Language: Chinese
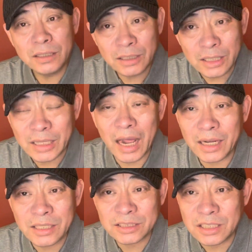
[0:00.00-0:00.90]
意大
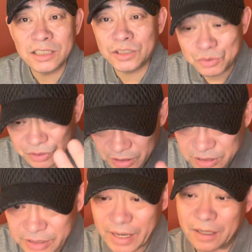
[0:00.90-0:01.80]
利的正歌剧也是
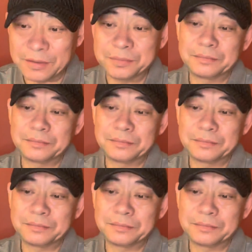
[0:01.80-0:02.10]
这样，